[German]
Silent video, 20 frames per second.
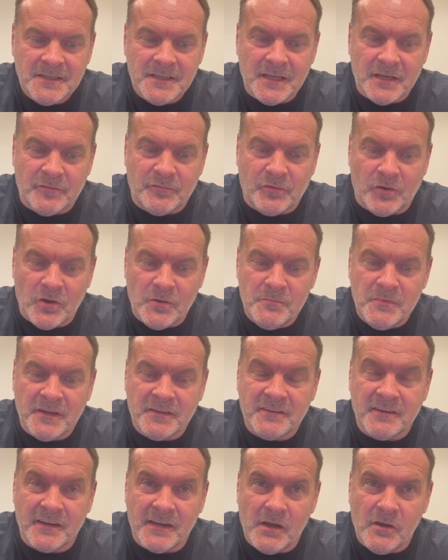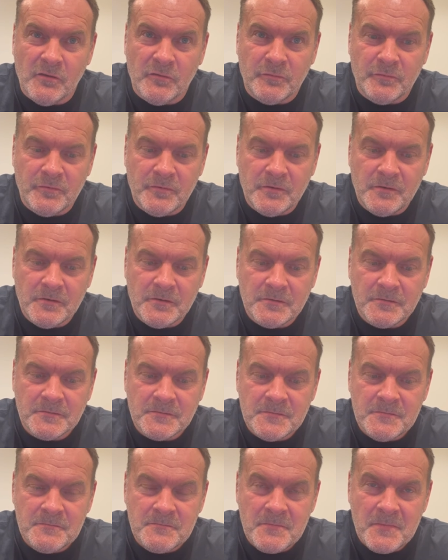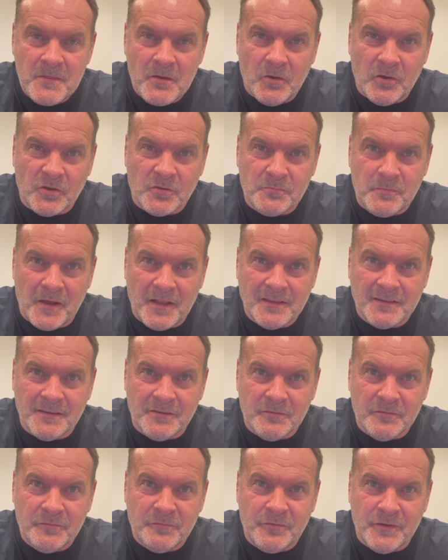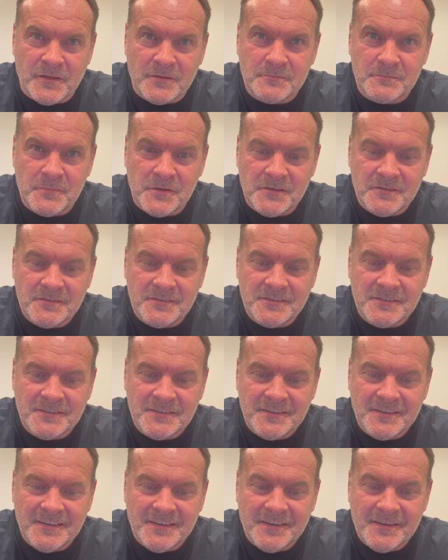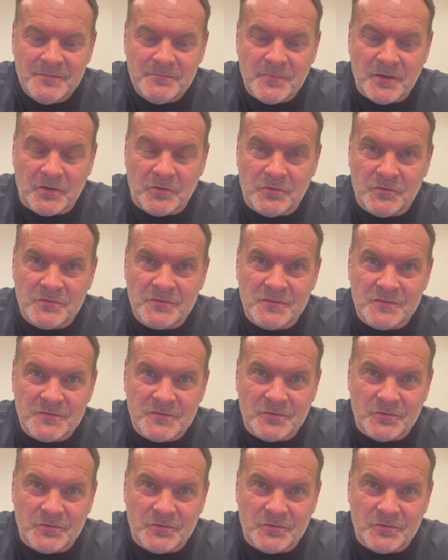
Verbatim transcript: Ich freue mich darauf, euch bald in FISP begrüßen zu